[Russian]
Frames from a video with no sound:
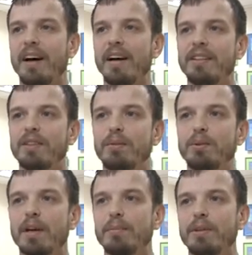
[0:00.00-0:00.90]
они
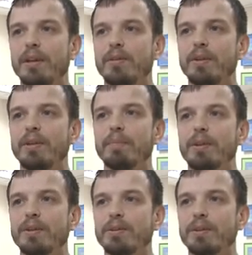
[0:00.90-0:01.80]
идут как бы такой
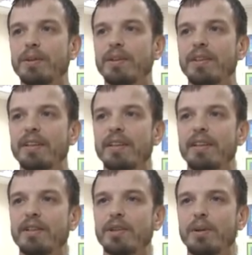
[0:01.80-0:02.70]
полосой
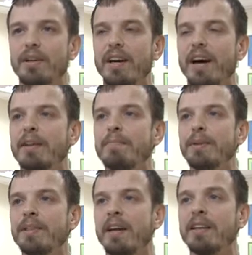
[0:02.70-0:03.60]
и лишь только
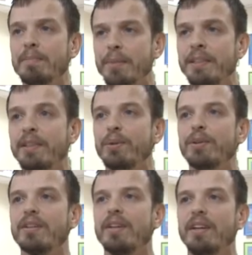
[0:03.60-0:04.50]

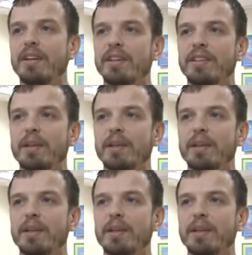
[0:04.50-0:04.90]
аккомпанируют э,